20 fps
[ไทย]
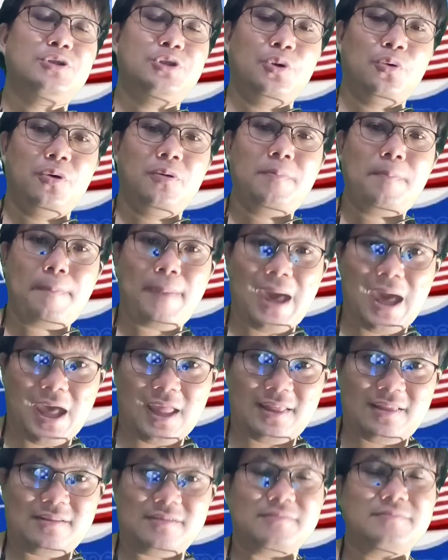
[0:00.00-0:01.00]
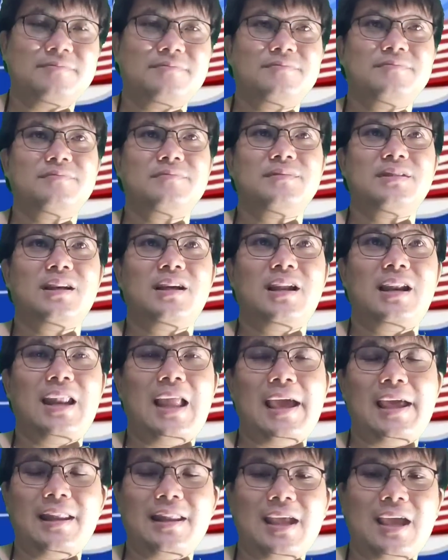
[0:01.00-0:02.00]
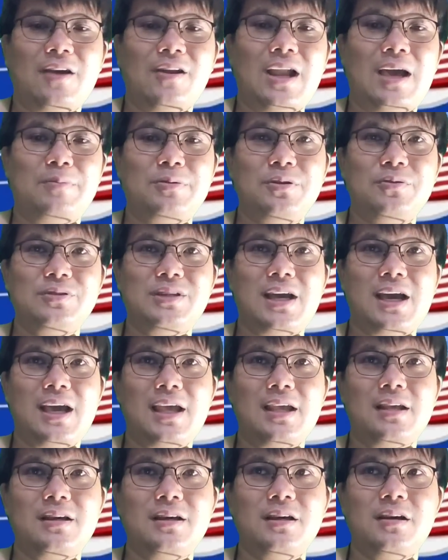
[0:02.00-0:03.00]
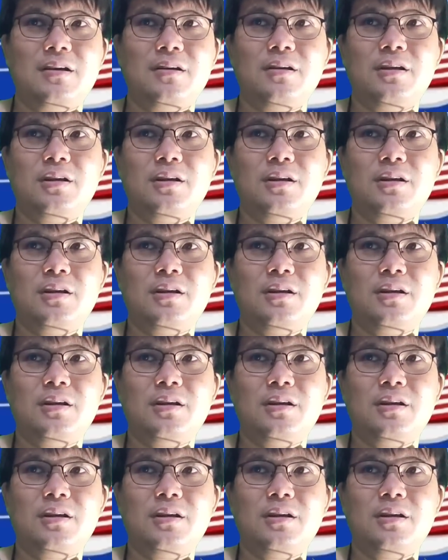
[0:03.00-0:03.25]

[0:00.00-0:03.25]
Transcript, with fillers: 0.008 และแนวรับสุดท้ายคือ